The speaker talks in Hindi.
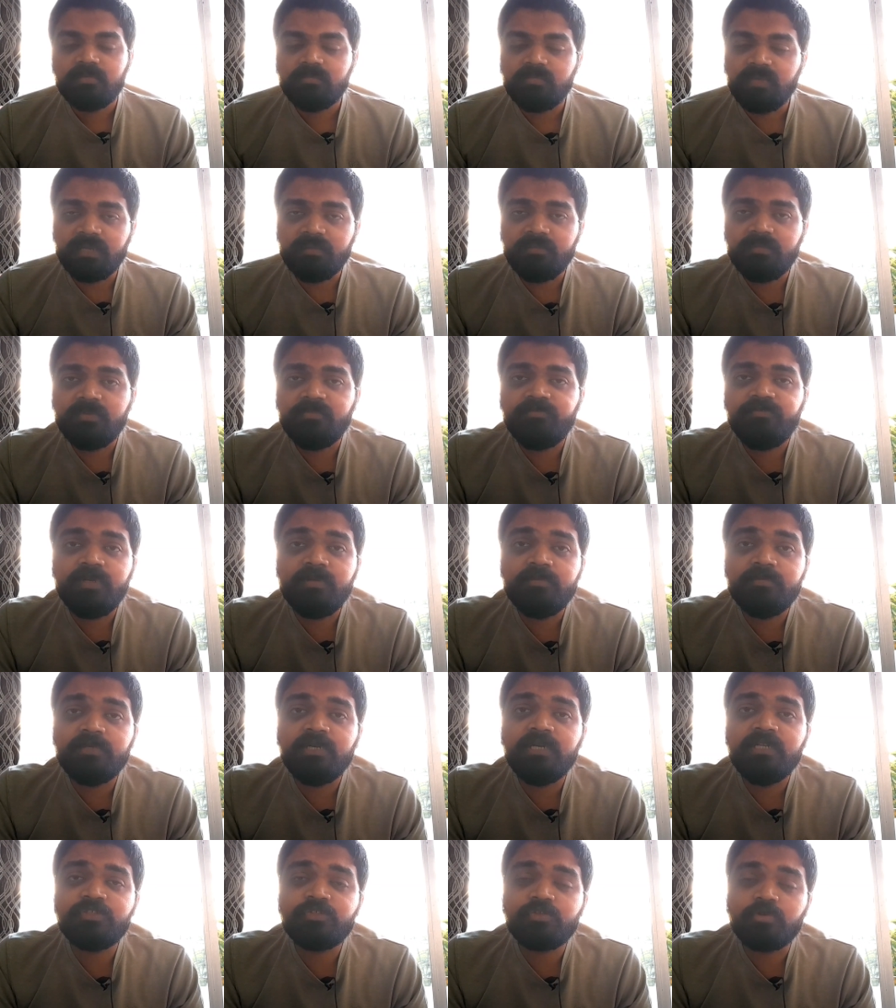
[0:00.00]
बाद में फिल्म
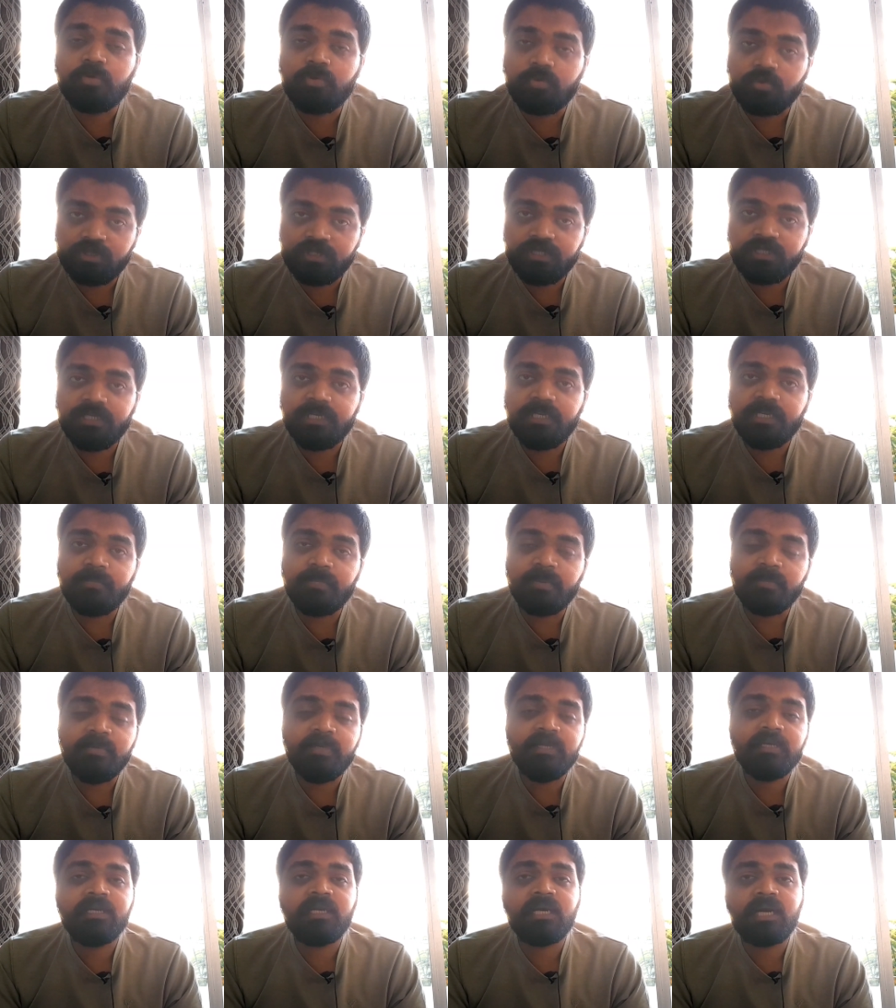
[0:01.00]
रिलीज़ होती है
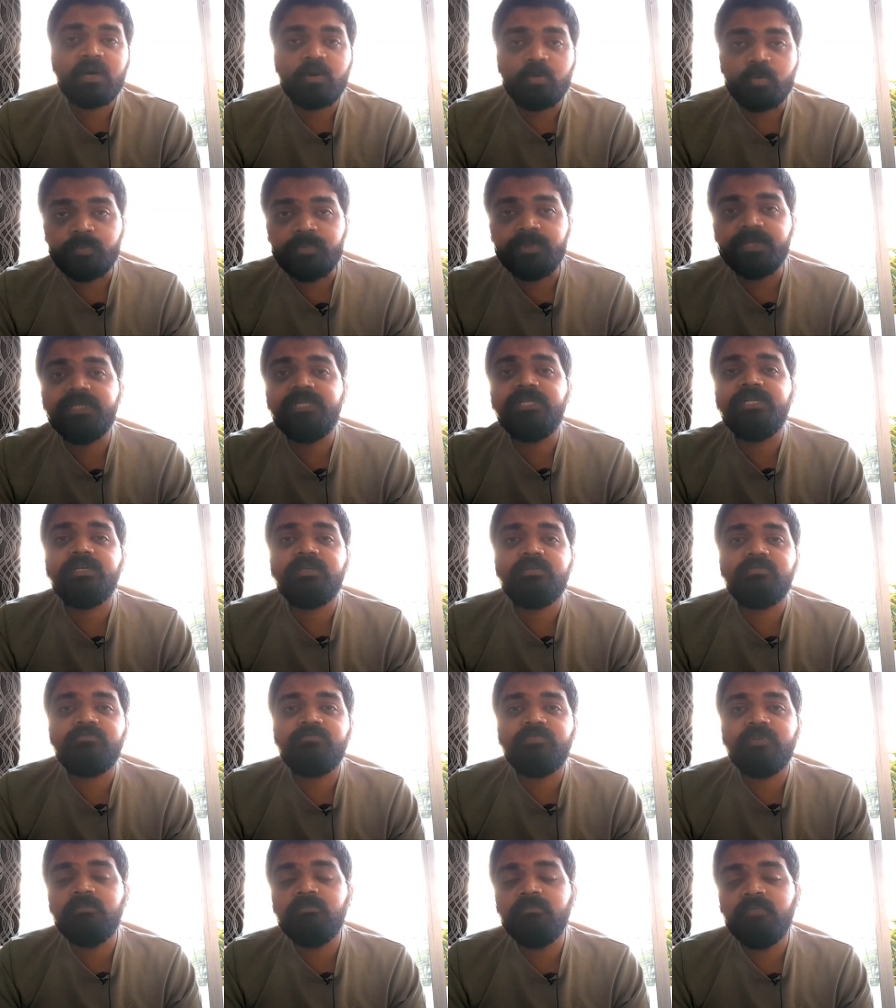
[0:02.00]
पब्लिक का ओपिनियन
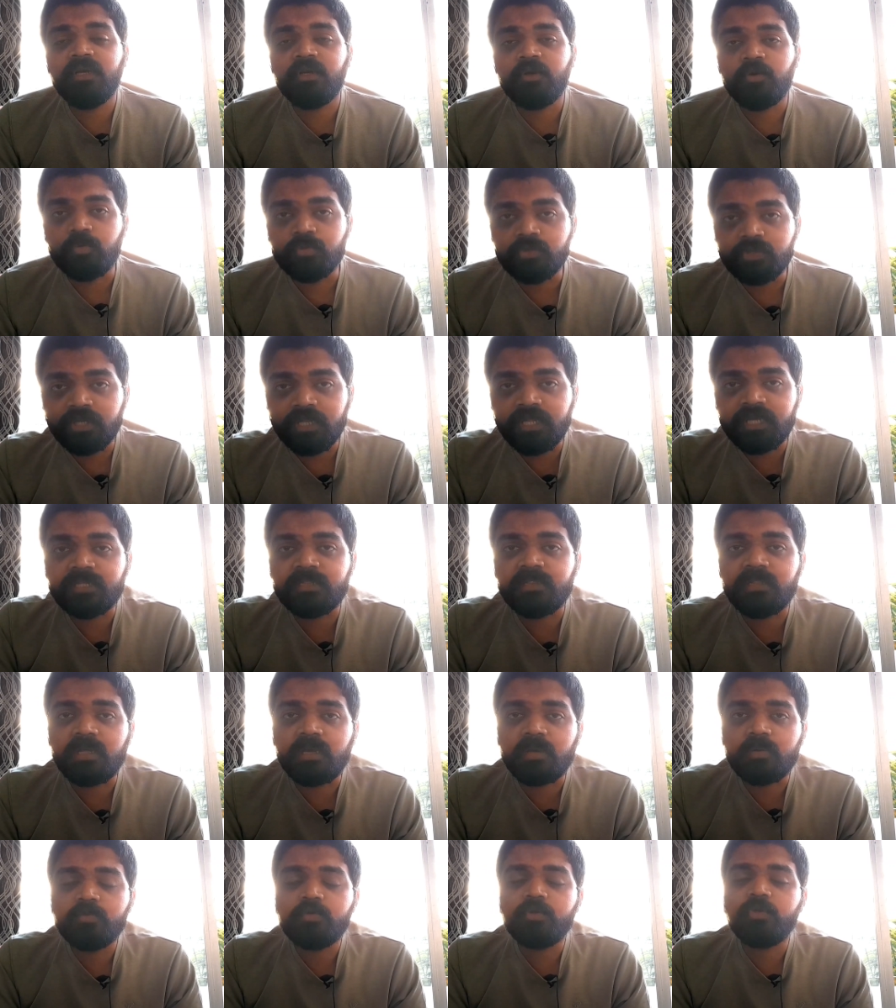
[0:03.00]
फिल्म में खुद
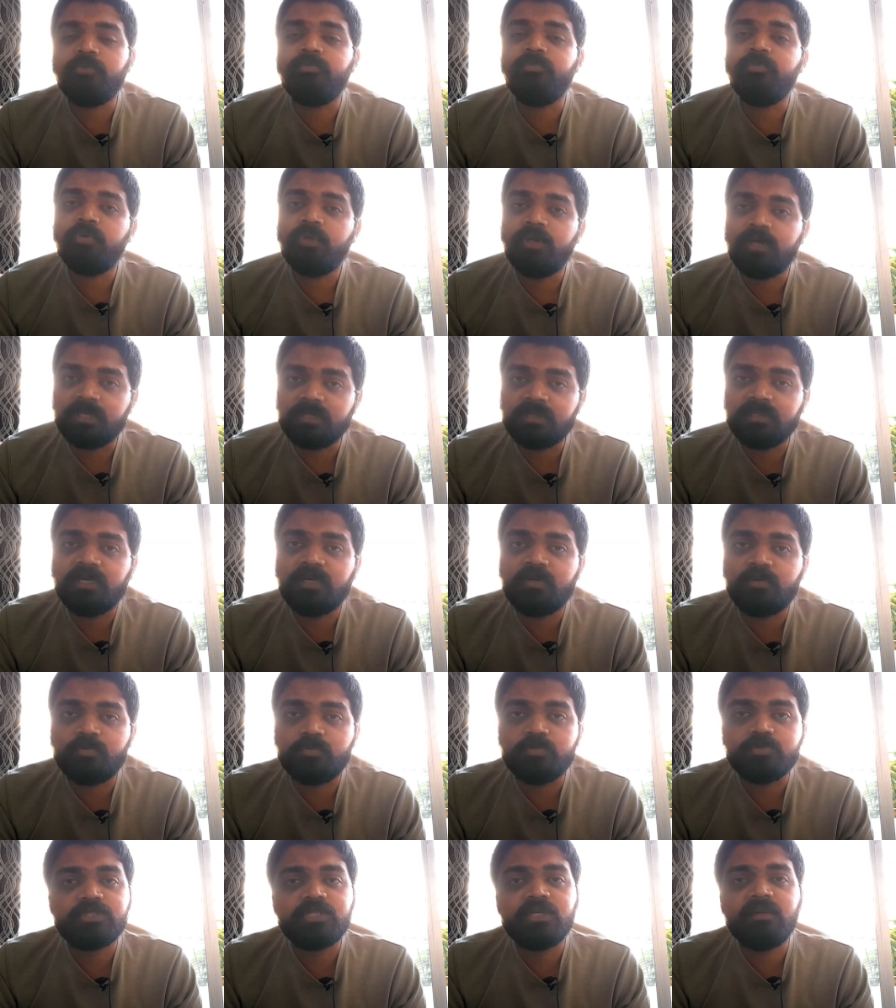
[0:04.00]
देखता हूँ रिव्यू करता
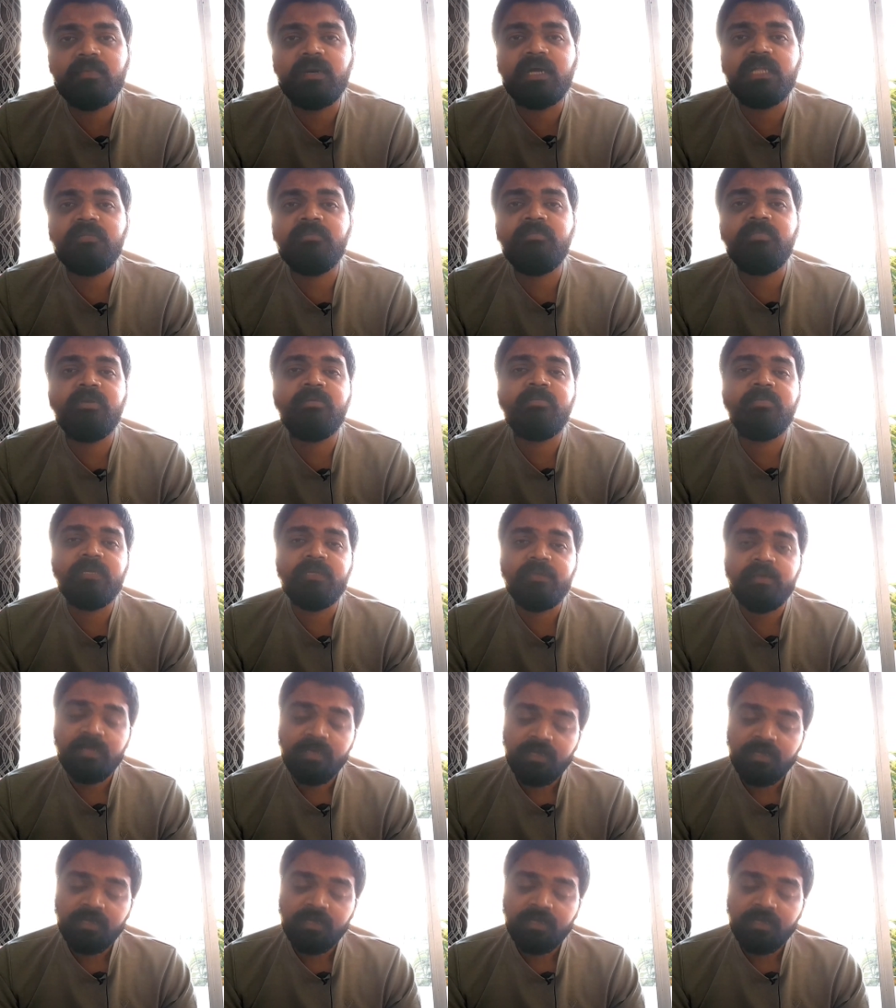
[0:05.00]
हूँ उसके बाद ही मैं भाई